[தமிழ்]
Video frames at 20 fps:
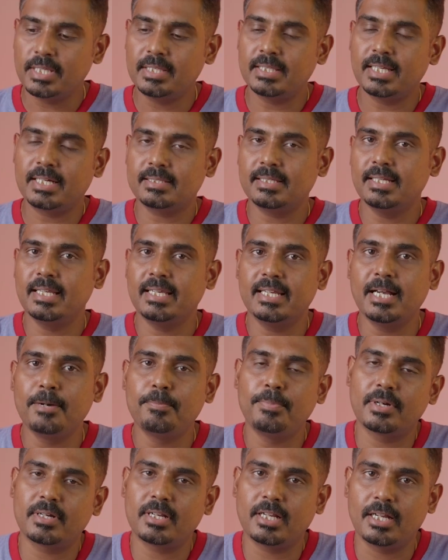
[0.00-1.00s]
ஸோ இந்த இடத்துல என்ன
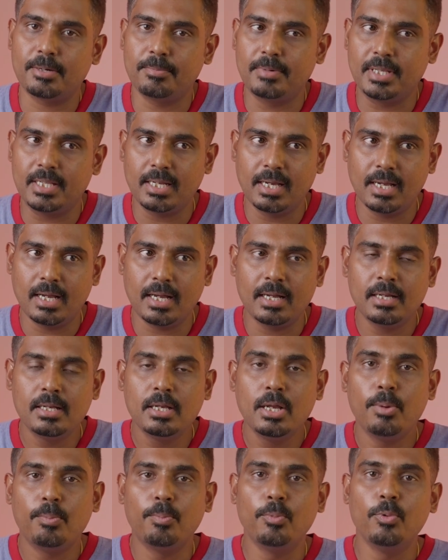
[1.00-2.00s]
பண்ணுறாரு அப்படின்னா
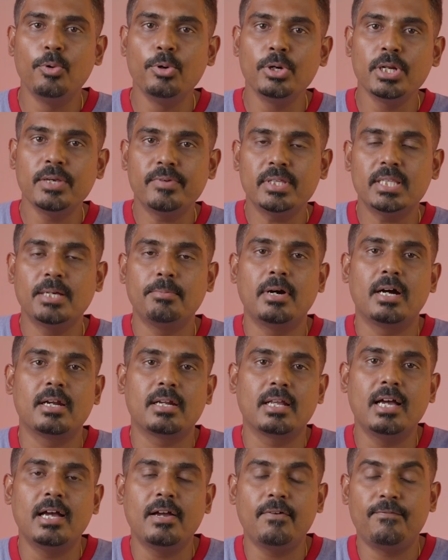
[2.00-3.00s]
மூணு
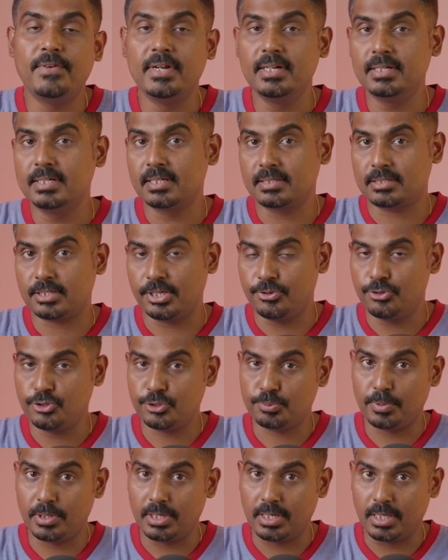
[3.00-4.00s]
விதமான ஃபில்டர்ஸை
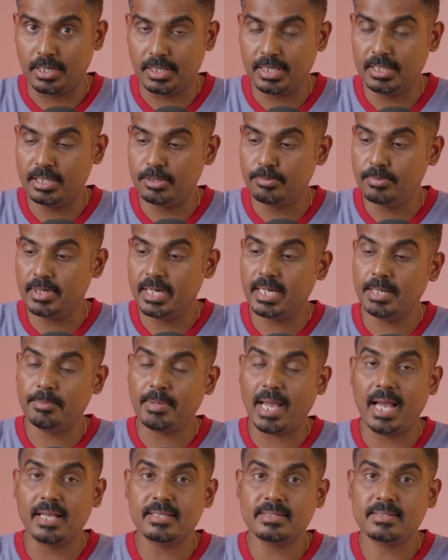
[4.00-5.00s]
யூஸ் பண்ணுறாரு இதுக்கு முன்னாடி
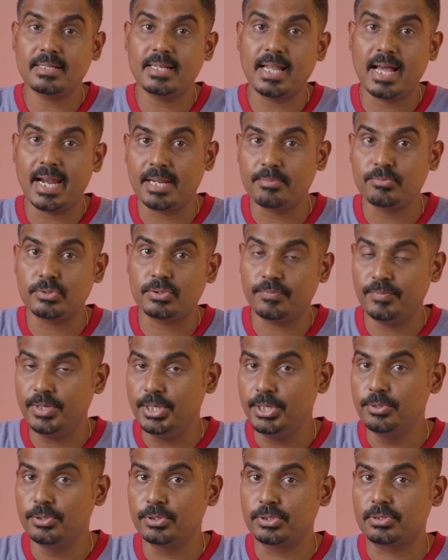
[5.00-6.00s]
நம்ம ஆன்சல் ஆடம்ஸ்
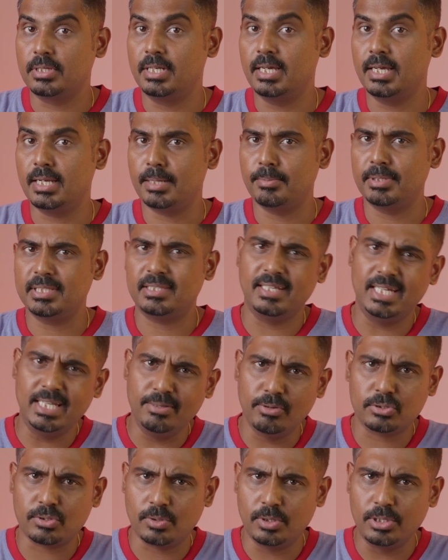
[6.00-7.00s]
வீடியோஸில் நம்ம
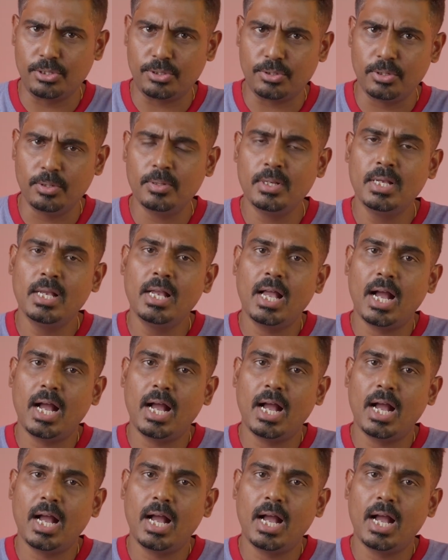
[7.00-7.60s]
தெளிவாக சொல்லியிருக்கோம்